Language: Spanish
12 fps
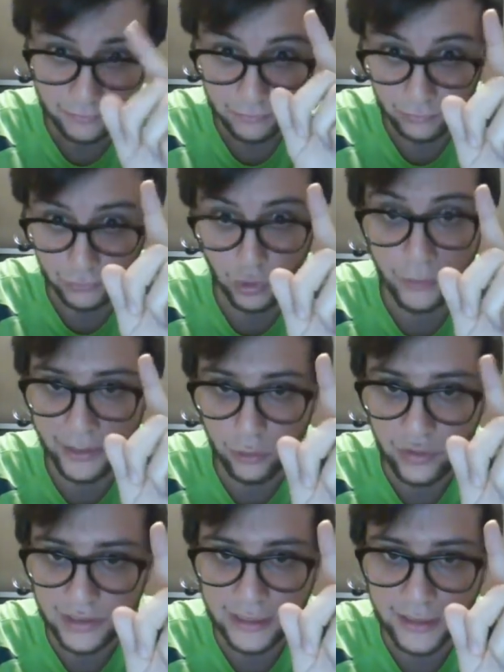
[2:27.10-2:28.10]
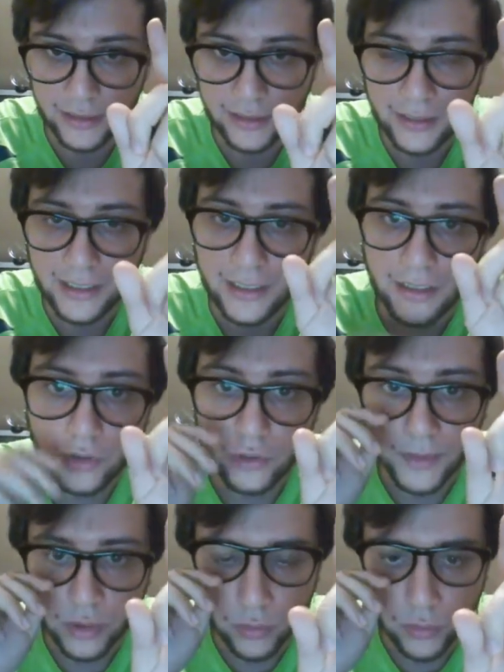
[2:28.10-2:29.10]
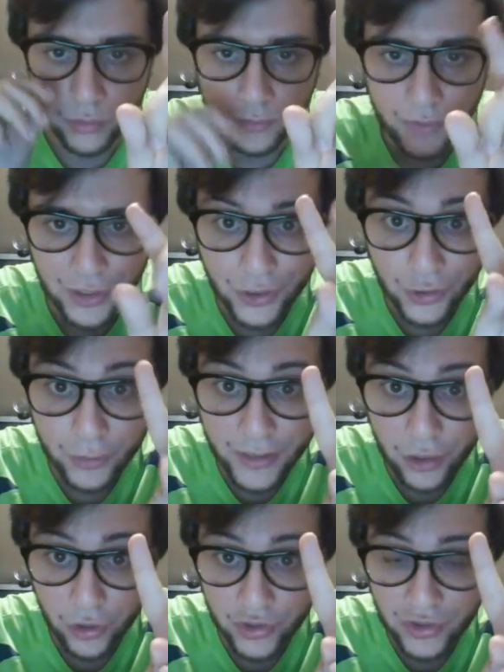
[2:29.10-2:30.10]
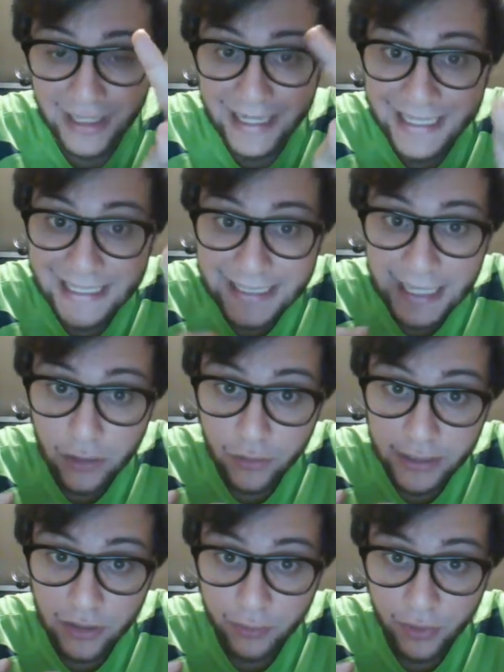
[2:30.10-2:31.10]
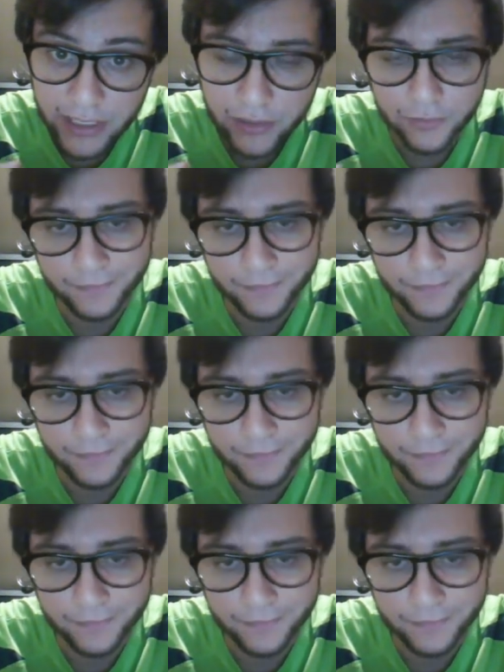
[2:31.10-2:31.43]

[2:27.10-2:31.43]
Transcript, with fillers: no me gusta. Número uno. Número dos, está cobrando por eso.